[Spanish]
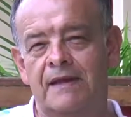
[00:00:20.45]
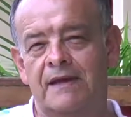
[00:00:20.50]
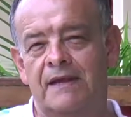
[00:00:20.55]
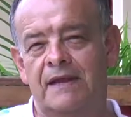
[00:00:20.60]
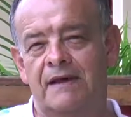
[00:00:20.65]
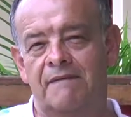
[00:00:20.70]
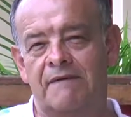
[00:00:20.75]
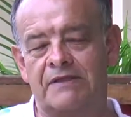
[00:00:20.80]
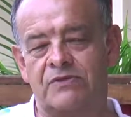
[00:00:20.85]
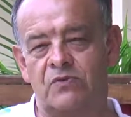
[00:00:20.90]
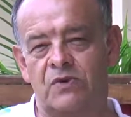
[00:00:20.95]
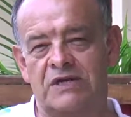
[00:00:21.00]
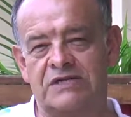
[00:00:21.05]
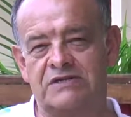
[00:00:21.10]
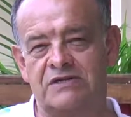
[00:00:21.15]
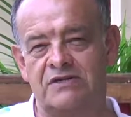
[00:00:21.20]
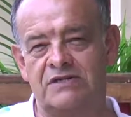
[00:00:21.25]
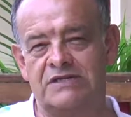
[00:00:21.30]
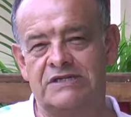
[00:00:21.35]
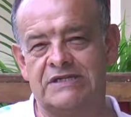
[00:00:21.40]
la
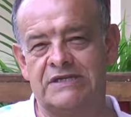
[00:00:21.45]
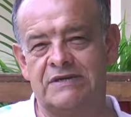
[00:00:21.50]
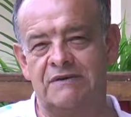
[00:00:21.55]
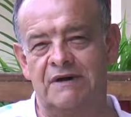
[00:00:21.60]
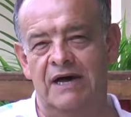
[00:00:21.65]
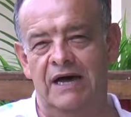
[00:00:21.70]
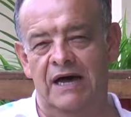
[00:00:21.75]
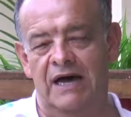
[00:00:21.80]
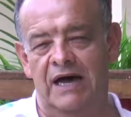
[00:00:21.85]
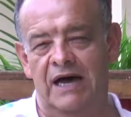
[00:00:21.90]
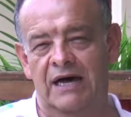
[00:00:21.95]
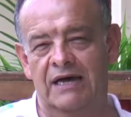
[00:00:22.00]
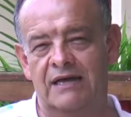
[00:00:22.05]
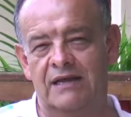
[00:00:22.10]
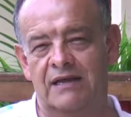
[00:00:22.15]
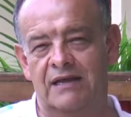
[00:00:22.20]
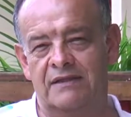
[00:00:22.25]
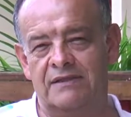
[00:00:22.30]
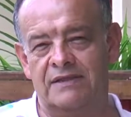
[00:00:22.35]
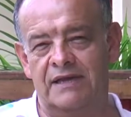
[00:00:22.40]
facturación se va a
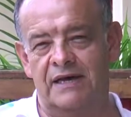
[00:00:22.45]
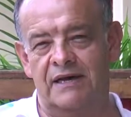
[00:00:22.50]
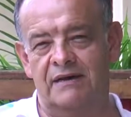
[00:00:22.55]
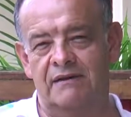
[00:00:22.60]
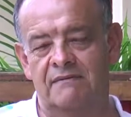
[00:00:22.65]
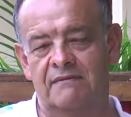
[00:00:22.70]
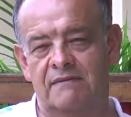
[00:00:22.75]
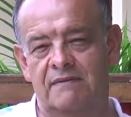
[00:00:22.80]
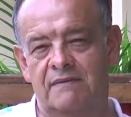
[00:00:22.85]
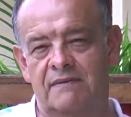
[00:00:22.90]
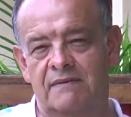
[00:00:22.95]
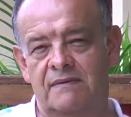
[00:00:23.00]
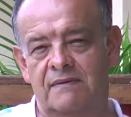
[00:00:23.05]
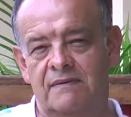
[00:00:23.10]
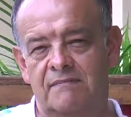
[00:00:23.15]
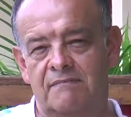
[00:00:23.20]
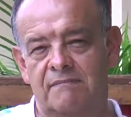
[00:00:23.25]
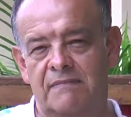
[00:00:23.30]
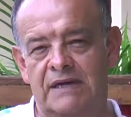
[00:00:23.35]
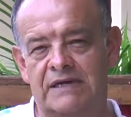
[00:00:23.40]
adelantar
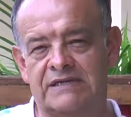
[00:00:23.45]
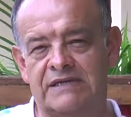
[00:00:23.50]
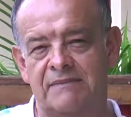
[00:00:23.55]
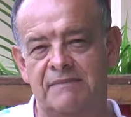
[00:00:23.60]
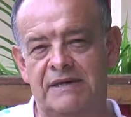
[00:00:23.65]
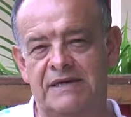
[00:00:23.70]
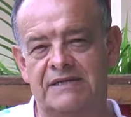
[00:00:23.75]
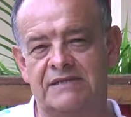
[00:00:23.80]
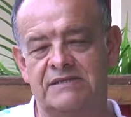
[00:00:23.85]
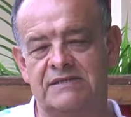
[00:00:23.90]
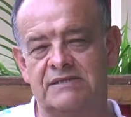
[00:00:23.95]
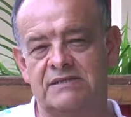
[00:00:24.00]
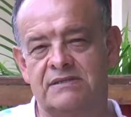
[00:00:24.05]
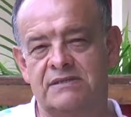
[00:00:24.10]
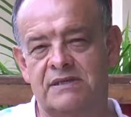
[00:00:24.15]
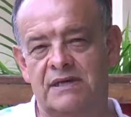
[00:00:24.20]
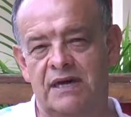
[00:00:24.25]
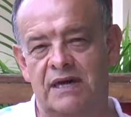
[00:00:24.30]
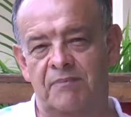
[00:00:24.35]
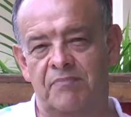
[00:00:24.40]
mes a mes
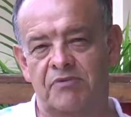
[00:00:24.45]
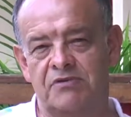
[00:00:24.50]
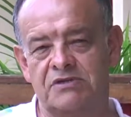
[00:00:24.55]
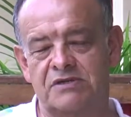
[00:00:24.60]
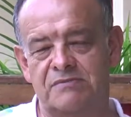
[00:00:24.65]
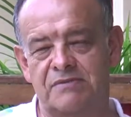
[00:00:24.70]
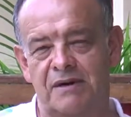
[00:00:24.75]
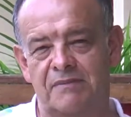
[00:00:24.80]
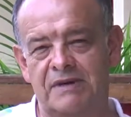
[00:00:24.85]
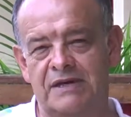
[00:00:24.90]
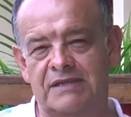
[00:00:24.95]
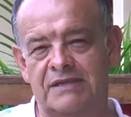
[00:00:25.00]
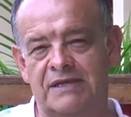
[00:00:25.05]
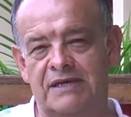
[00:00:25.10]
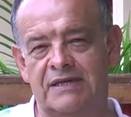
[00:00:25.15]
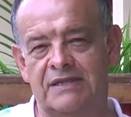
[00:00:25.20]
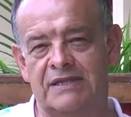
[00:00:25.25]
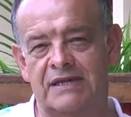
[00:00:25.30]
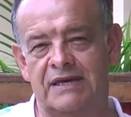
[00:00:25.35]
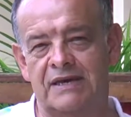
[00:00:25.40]

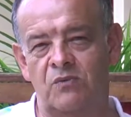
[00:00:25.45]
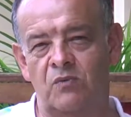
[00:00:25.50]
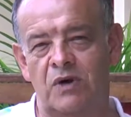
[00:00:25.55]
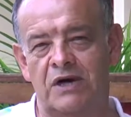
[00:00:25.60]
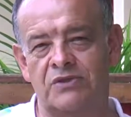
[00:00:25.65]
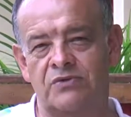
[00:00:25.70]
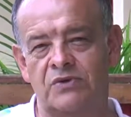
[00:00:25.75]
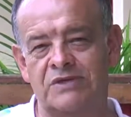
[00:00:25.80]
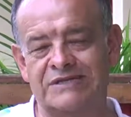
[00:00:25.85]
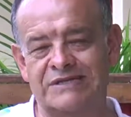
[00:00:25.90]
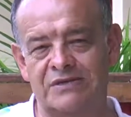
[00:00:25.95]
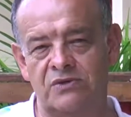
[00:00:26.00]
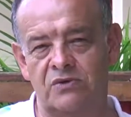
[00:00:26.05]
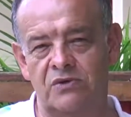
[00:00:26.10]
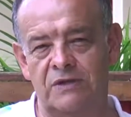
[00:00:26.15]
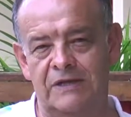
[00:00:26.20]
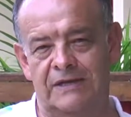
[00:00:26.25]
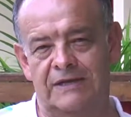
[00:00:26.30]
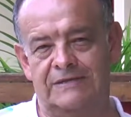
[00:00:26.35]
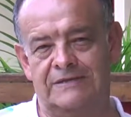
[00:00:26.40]
aproximadamente entre 4 y
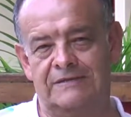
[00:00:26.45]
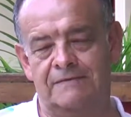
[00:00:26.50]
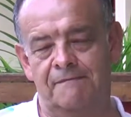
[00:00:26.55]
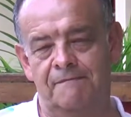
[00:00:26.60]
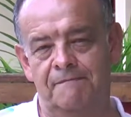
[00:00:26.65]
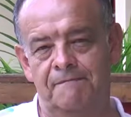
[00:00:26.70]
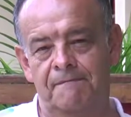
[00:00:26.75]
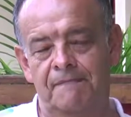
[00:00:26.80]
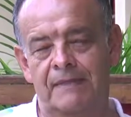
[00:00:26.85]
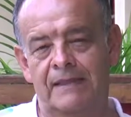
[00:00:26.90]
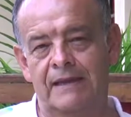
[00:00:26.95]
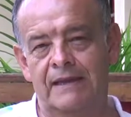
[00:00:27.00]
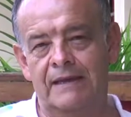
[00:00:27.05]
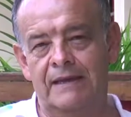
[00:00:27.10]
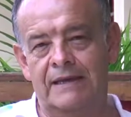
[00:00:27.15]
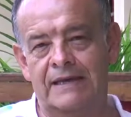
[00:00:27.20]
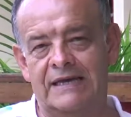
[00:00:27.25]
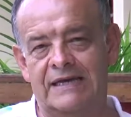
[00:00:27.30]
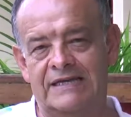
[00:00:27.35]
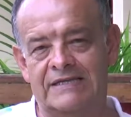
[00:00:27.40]
5 días.
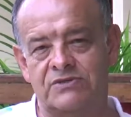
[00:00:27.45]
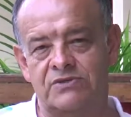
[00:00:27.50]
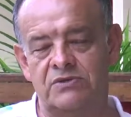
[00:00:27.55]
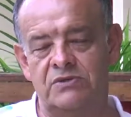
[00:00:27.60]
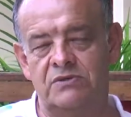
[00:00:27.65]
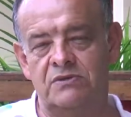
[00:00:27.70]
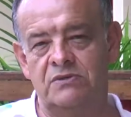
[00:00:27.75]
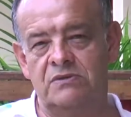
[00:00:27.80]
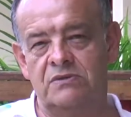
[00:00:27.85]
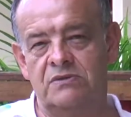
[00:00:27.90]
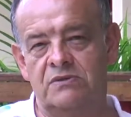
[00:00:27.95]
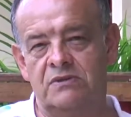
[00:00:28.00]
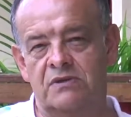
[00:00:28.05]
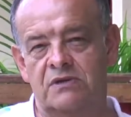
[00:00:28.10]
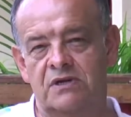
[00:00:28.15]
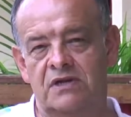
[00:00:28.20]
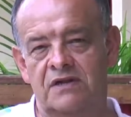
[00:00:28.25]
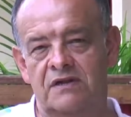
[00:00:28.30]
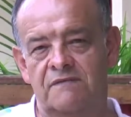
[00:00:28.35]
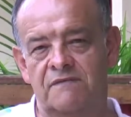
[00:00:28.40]
Esto
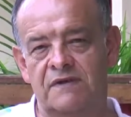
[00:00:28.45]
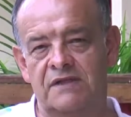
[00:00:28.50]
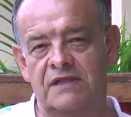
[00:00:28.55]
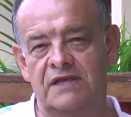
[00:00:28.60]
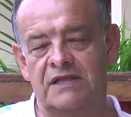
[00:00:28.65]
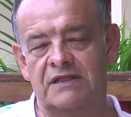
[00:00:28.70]
con el fin de